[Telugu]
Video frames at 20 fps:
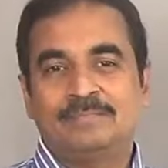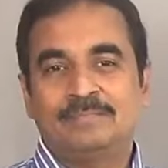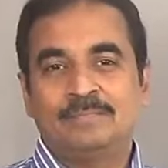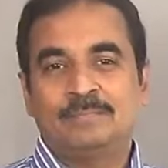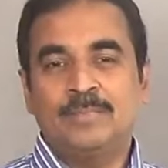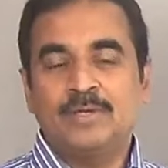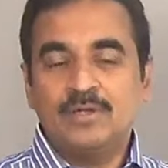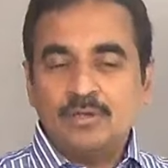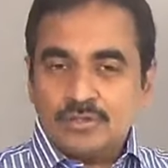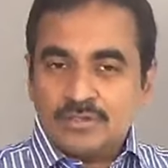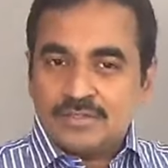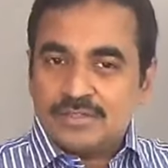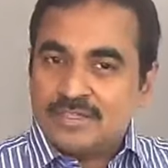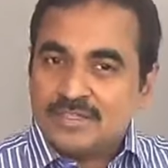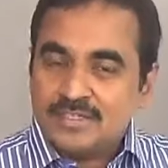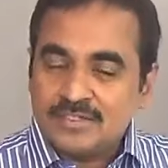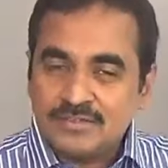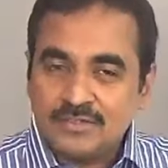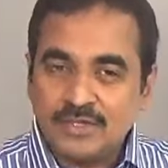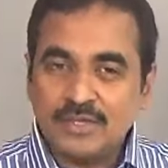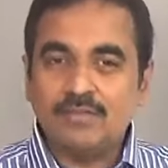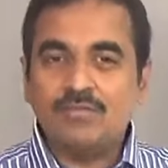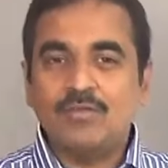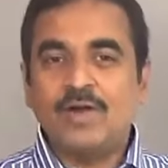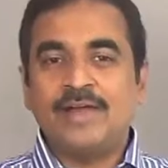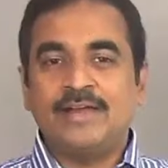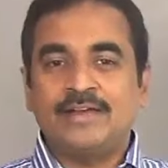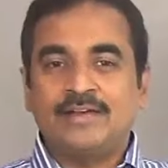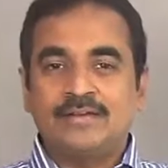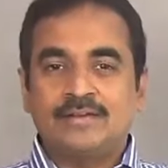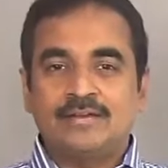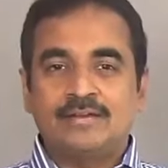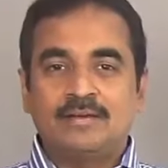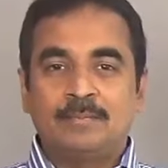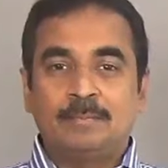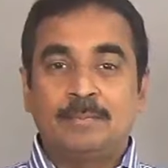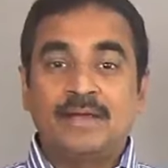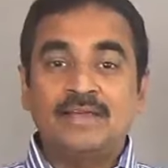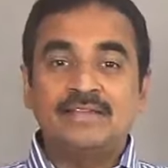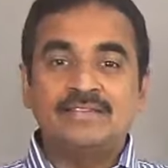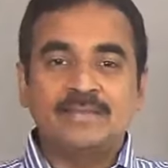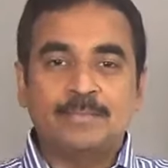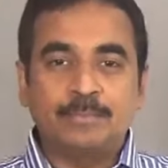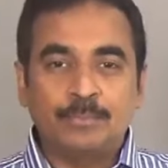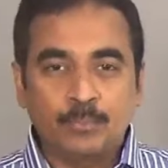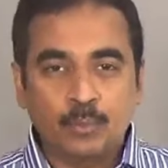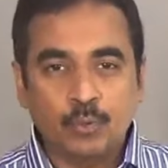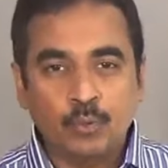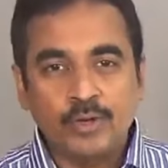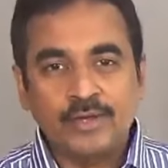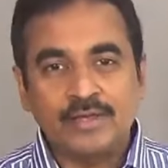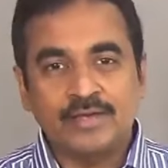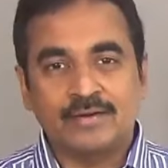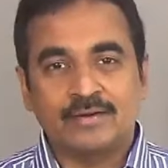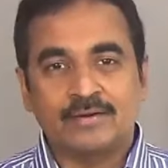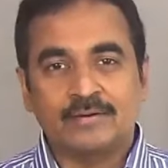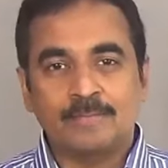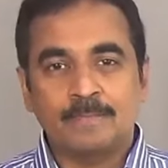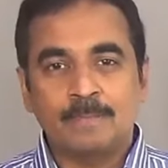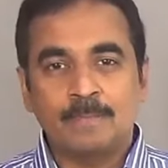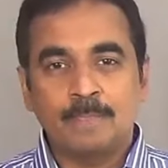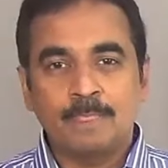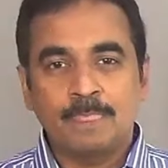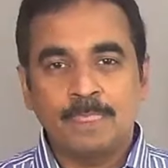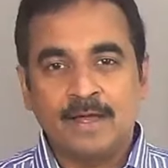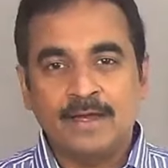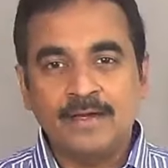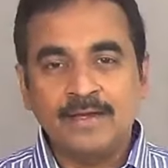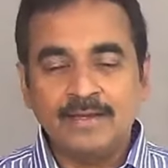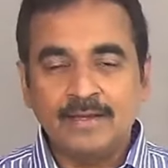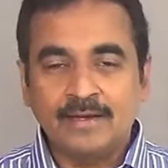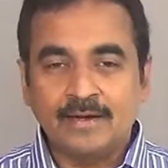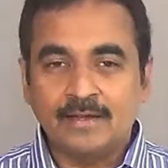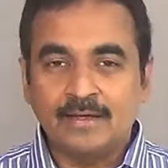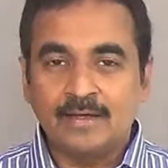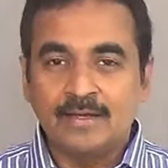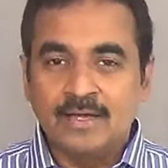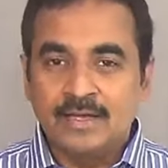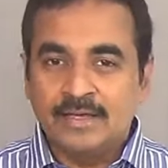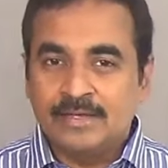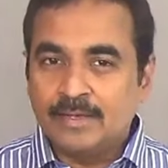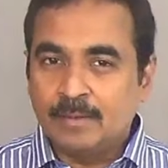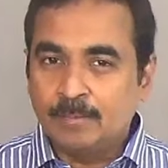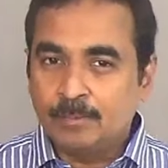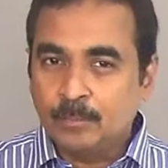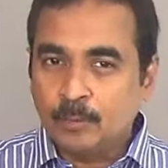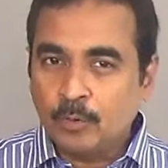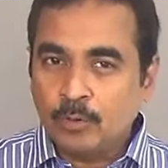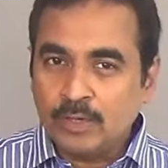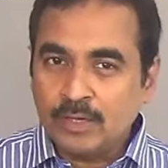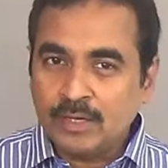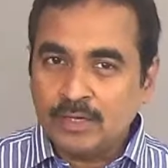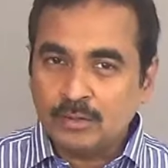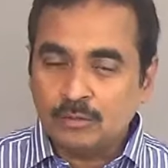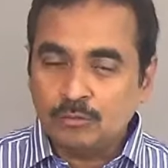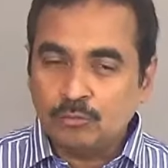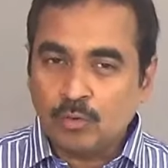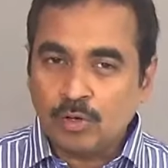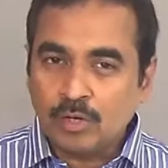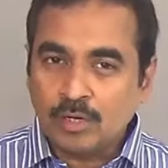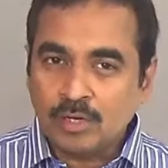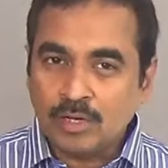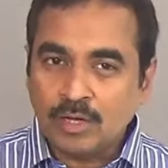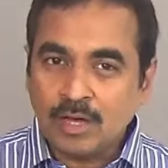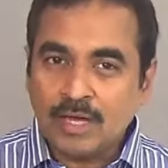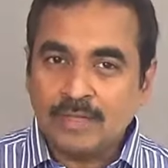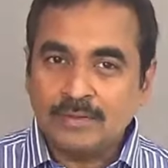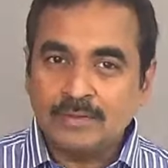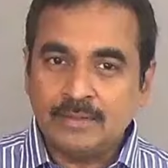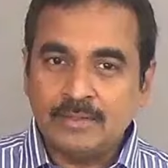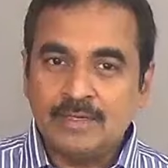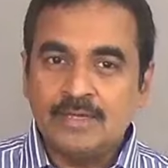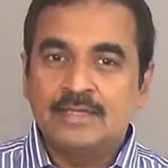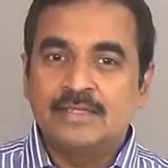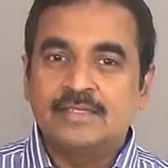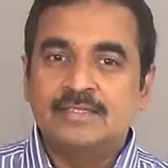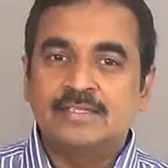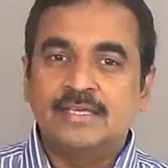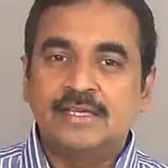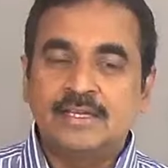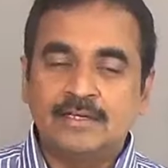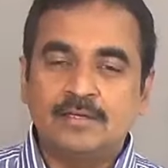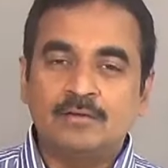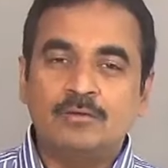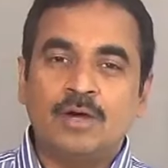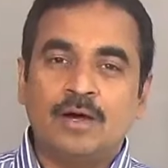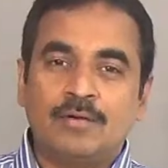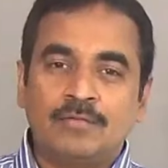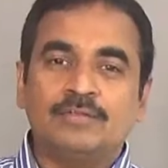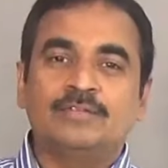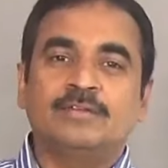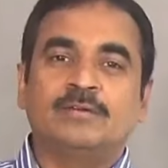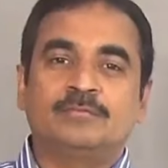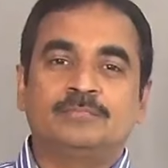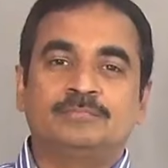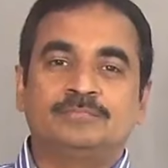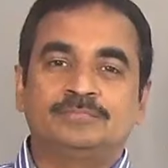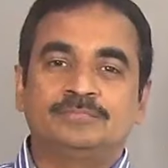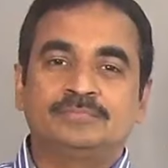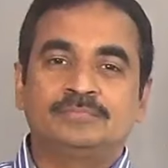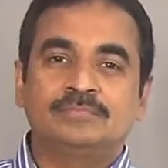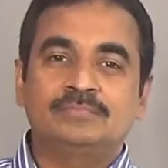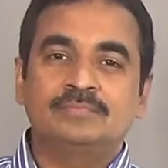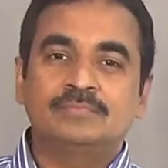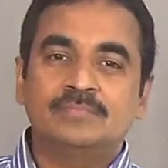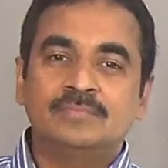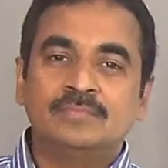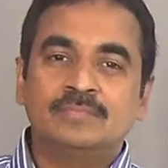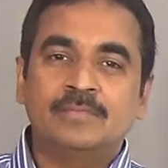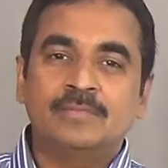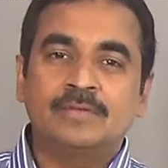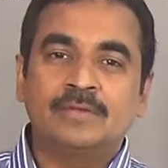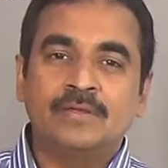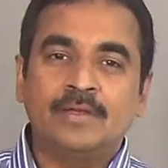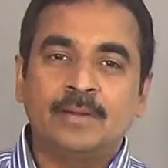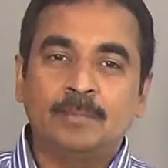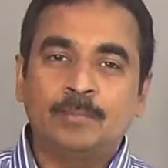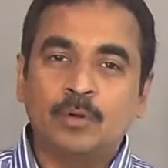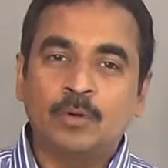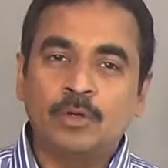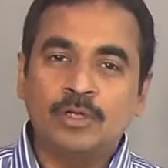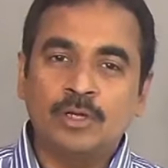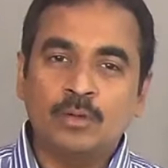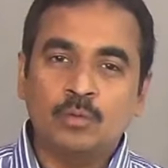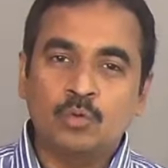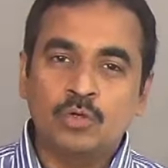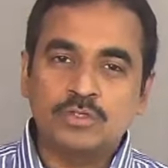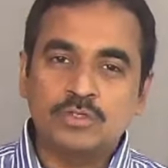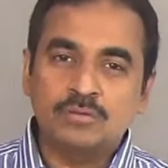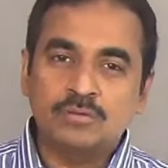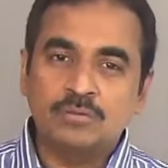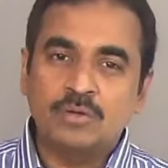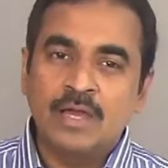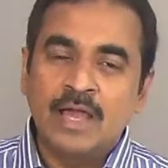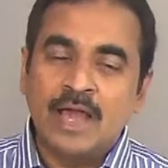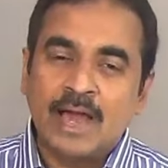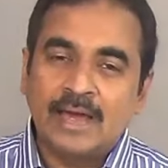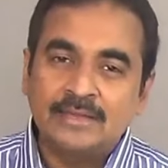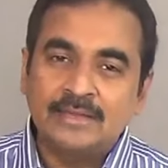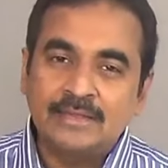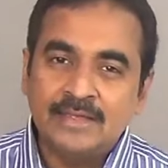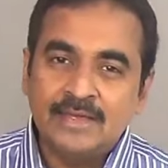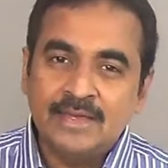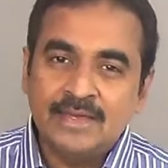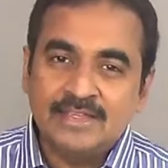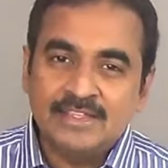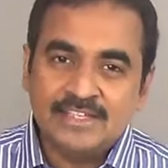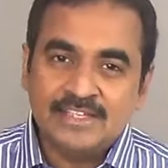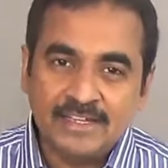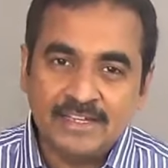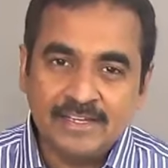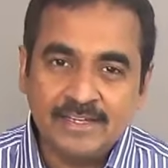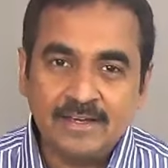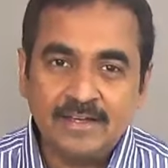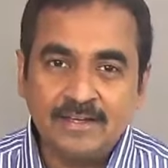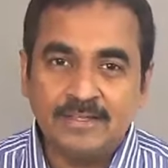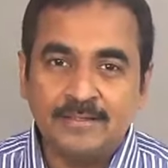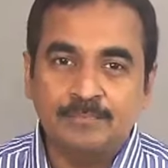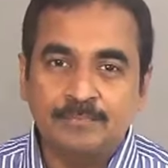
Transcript: బికాస్ ఇట్ ఈస్ రిక్వైర్డ్ బై హిజ్ ఎంప్లాయర్ అంటే ఇక్కడ ఎంప్లాయర్ ద్వారా అది చేయటం అవసరం ఎంప్లాయర్ కోసం అది చెయ్యాలి